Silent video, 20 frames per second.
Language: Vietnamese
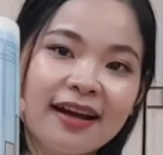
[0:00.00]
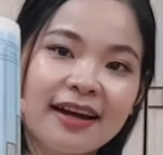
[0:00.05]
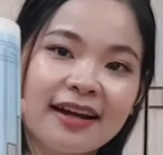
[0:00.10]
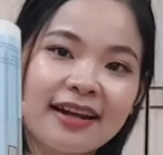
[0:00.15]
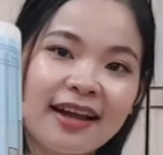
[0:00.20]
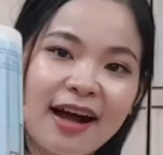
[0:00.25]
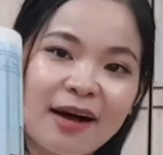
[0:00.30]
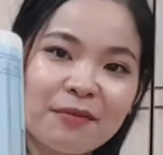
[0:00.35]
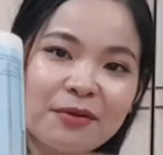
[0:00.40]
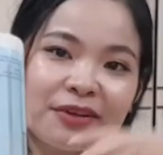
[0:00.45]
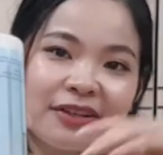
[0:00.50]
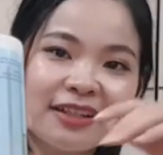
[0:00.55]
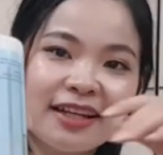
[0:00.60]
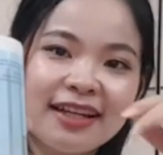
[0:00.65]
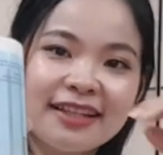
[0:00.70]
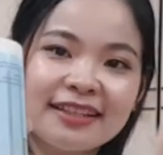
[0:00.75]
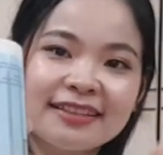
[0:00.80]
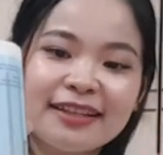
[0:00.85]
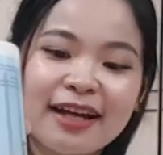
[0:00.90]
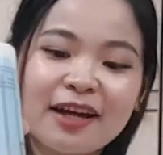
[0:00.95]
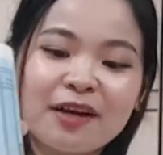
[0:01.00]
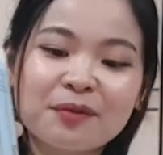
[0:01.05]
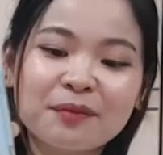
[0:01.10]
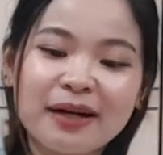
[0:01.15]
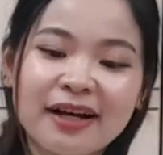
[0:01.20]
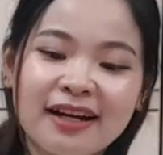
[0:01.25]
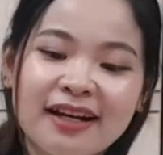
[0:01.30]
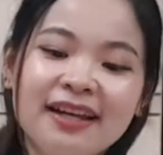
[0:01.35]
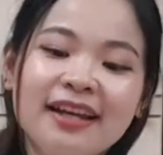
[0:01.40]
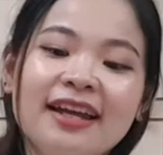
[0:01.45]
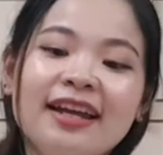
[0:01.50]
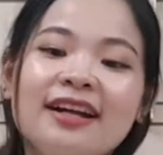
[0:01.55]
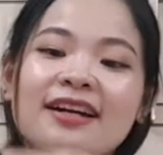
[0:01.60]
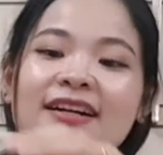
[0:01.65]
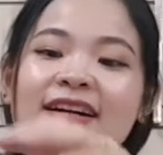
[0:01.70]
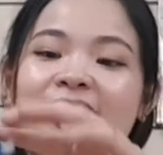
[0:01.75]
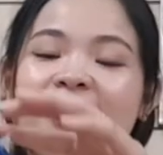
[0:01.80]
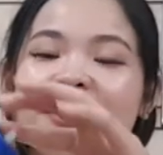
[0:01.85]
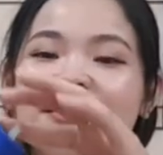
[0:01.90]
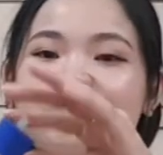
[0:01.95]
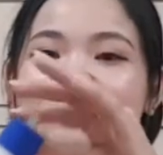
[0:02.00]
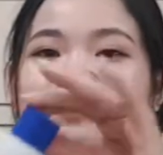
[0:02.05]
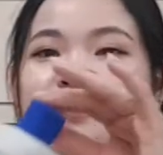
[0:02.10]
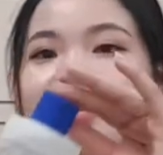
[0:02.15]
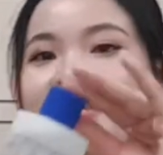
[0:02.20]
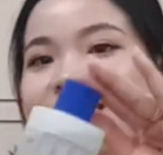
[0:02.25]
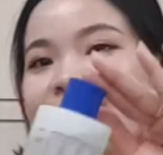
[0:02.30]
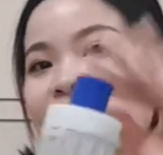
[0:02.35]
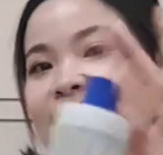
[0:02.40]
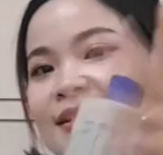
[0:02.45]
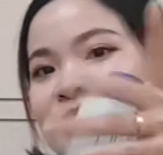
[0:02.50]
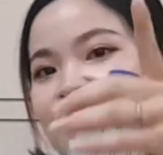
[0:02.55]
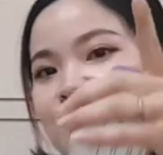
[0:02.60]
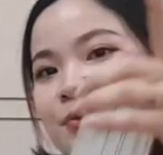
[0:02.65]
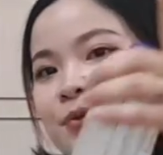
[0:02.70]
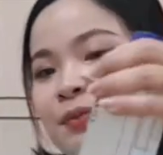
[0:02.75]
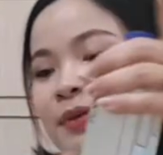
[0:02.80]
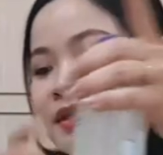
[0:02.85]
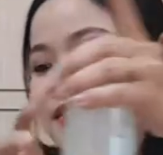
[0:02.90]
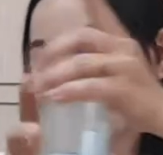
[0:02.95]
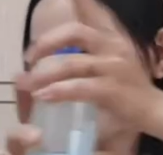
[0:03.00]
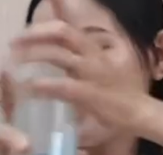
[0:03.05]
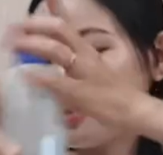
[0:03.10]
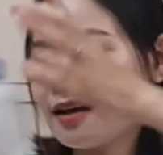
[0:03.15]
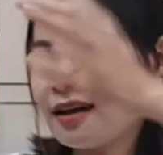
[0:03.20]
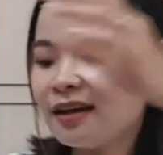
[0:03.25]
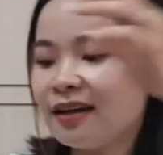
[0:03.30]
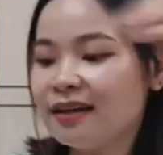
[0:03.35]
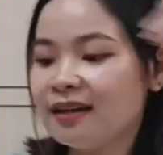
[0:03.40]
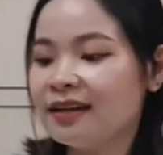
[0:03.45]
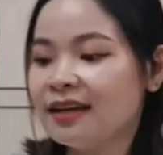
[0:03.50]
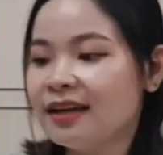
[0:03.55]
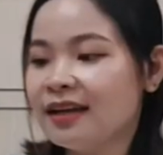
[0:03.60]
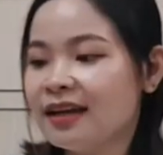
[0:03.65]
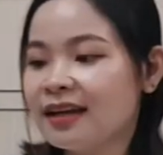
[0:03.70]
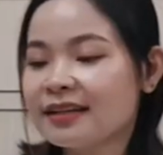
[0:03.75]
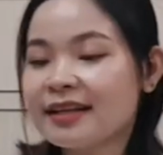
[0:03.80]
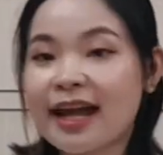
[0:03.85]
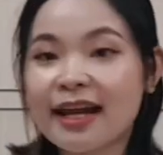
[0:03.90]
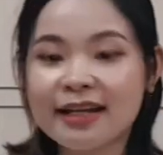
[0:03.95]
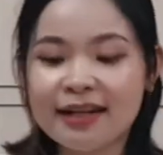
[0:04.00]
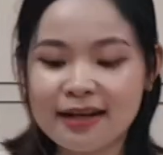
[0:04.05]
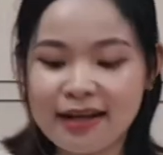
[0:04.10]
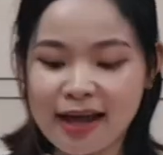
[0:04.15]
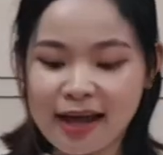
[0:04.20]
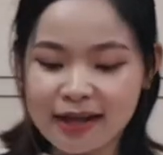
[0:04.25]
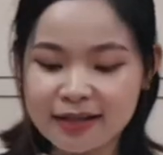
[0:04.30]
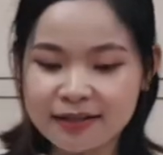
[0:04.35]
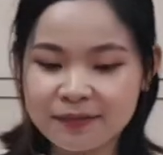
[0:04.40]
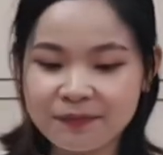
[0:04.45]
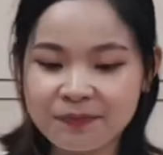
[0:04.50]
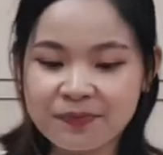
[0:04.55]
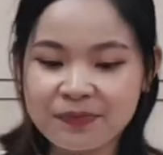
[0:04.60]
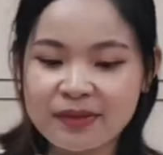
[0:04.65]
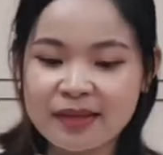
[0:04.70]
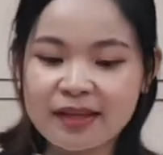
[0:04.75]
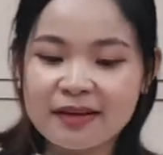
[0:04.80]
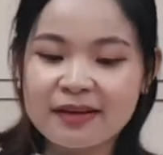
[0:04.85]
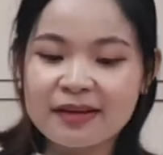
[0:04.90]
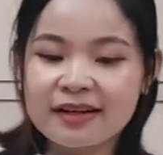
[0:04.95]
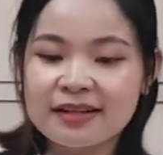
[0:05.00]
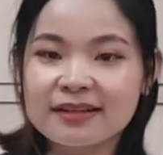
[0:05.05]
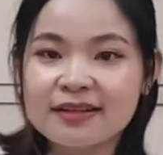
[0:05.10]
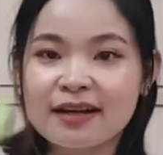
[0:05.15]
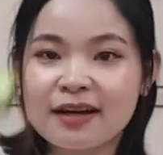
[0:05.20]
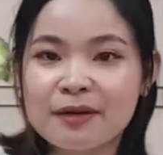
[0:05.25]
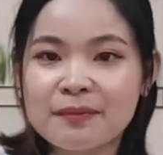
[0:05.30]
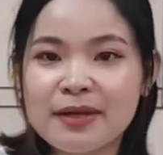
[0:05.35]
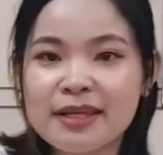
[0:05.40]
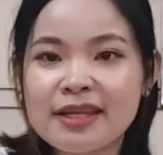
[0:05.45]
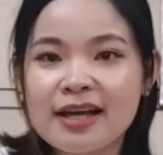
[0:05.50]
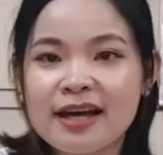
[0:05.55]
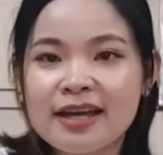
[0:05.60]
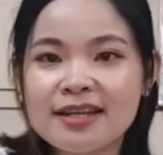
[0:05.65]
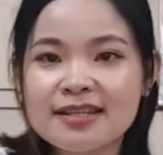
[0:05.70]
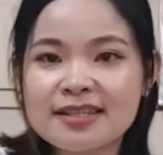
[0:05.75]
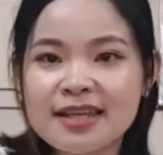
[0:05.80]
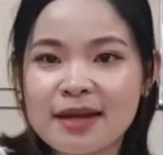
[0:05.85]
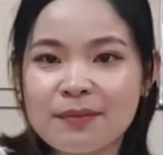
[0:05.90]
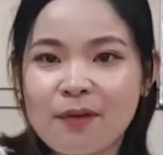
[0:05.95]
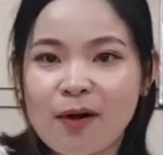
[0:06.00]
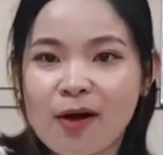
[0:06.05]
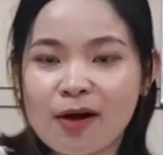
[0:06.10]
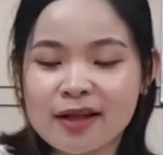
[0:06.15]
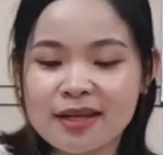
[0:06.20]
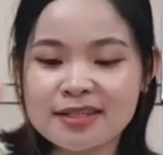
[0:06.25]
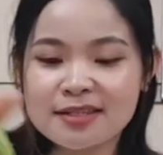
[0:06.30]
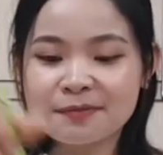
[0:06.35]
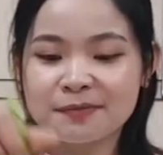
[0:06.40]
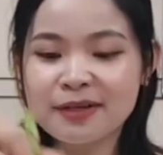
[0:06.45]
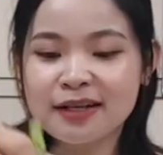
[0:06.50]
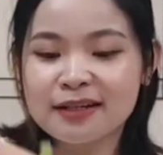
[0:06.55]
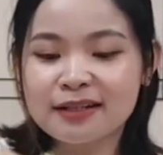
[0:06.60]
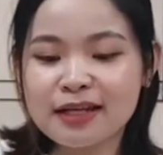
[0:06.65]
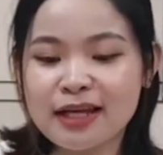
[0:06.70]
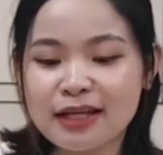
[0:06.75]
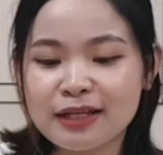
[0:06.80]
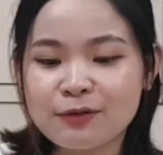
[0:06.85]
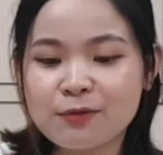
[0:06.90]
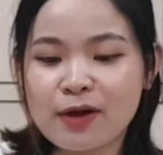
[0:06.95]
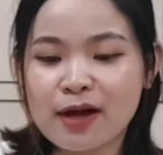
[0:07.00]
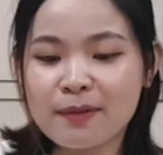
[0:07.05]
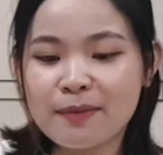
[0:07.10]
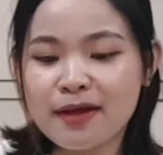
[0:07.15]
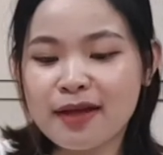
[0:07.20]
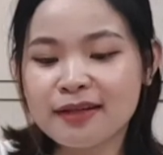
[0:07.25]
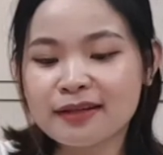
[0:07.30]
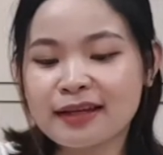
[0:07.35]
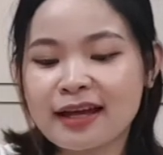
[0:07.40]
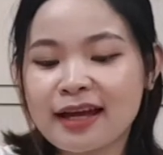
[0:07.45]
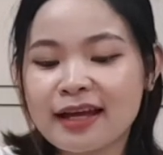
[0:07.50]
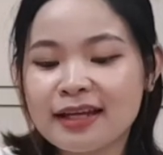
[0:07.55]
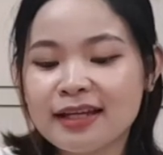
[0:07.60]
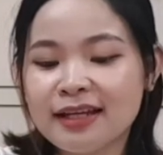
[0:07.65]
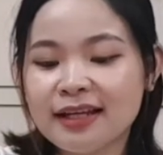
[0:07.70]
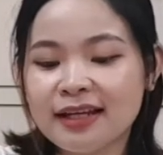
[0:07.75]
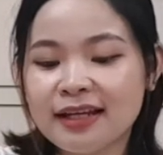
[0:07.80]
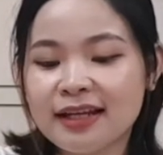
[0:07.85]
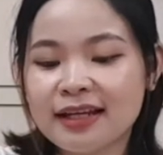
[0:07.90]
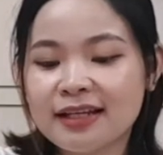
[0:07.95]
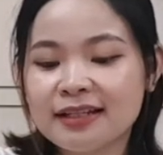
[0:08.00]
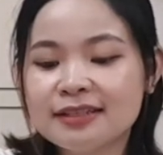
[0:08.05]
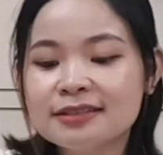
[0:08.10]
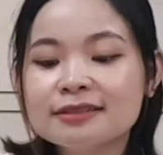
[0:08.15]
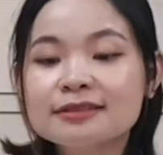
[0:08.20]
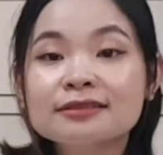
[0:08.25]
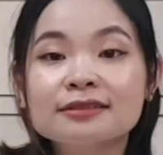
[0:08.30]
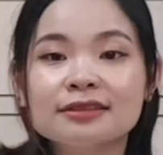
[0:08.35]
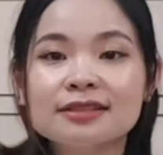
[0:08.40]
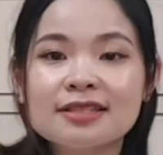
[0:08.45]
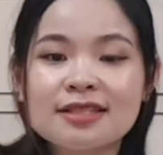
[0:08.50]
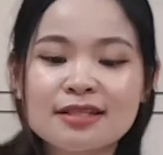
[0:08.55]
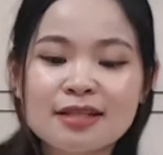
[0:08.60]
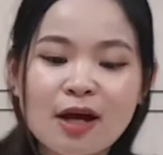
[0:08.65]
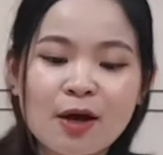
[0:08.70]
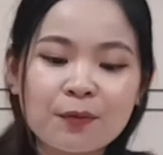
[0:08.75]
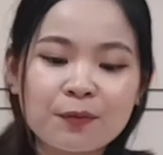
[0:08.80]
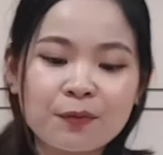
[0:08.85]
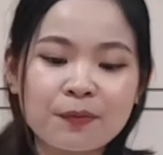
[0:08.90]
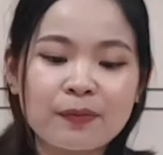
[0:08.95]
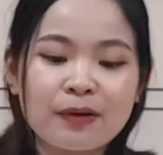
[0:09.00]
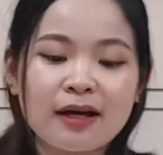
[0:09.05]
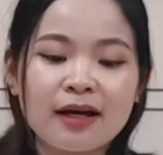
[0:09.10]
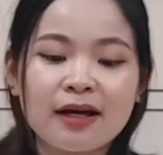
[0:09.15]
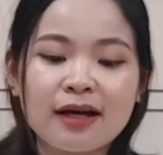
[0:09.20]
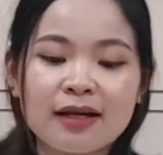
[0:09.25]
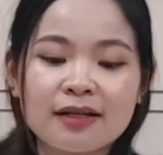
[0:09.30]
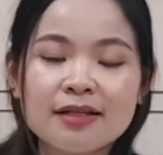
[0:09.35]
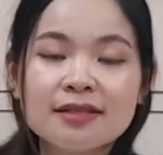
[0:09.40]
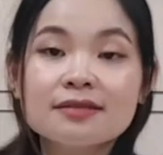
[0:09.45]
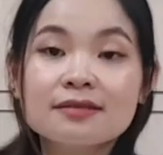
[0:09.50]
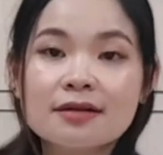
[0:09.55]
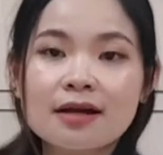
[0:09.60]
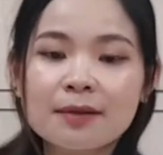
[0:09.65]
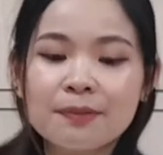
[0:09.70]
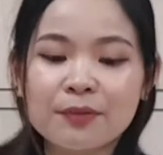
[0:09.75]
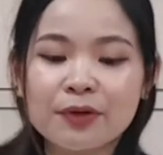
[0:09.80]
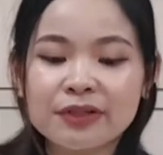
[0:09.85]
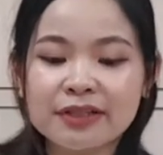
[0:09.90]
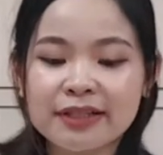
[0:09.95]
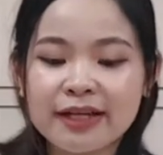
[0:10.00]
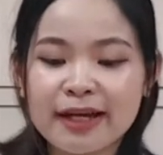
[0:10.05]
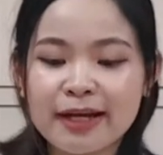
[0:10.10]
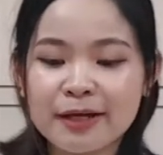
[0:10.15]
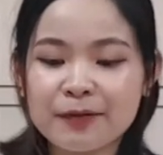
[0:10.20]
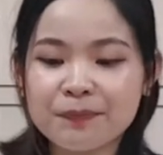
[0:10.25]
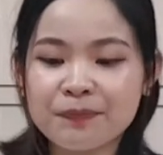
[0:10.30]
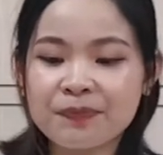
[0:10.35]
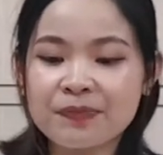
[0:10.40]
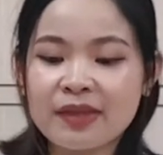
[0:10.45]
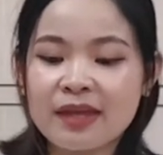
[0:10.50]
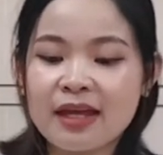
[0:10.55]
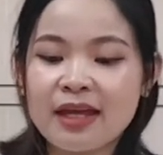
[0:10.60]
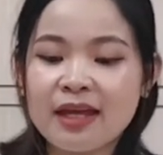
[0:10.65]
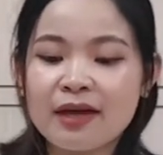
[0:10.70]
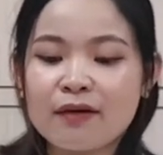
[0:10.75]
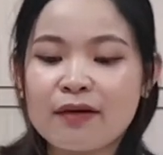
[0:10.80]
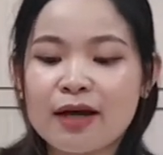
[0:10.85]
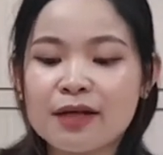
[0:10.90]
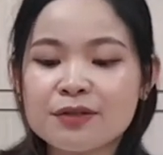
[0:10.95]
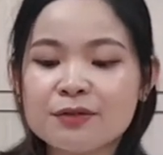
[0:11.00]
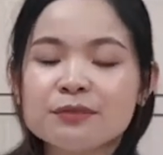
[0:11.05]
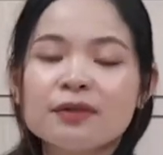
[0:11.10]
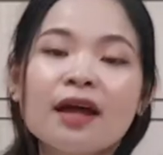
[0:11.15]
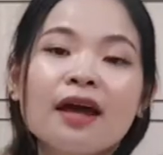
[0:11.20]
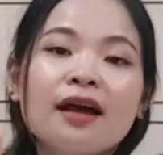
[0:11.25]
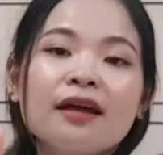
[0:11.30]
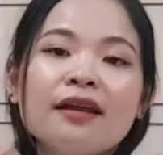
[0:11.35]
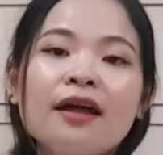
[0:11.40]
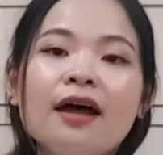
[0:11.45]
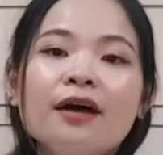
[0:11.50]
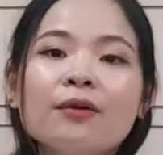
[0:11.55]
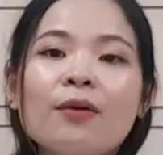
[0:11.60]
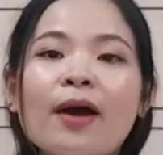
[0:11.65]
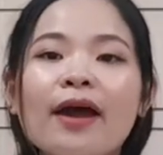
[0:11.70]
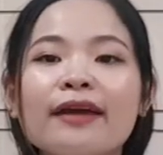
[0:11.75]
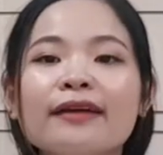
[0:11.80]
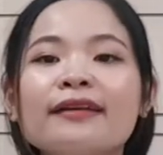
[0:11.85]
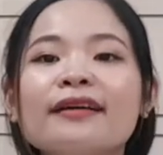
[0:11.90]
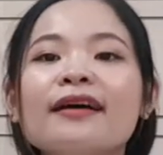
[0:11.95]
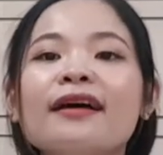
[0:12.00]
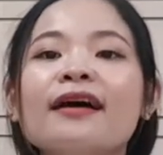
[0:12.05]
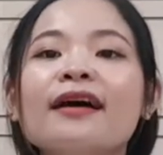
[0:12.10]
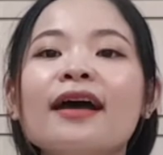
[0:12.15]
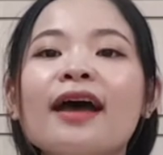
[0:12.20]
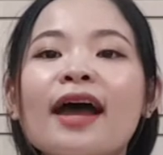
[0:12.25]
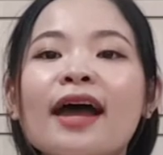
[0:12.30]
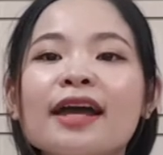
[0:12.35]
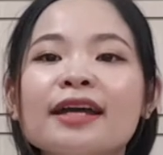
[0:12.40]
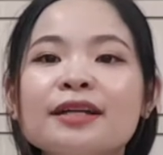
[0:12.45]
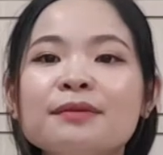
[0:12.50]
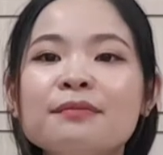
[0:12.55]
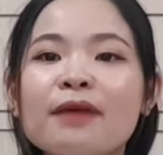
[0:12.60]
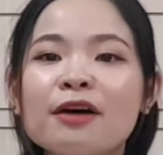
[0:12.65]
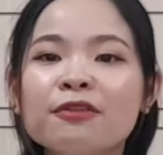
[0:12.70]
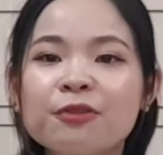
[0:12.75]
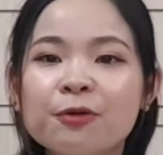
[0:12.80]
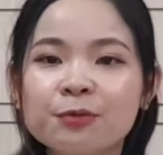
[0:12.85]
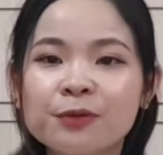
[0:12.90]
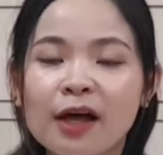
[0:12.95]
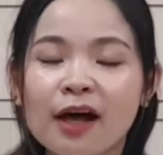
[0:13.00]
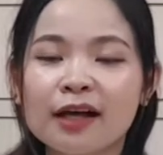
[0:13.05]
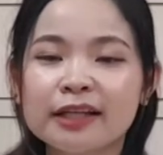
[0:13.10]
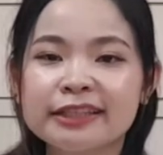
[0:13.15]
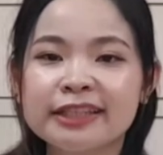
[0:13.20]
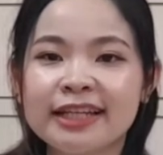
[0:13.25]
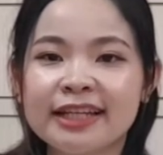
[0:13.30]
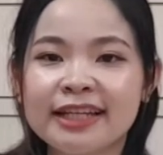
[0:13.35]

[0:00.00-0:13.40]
đó mọi người thấy tự ngắt không à rồi chúng ta xài xong chúng ta sẽ để đậy nó lại rồi bây giờ Yến sẽ bỏ cái súp lơ này qua bên cái nước rửa sinh học uh, disrupt mọi người ha uh, chúng ta để khoảng uh, à, 2 đến 3 phút thôi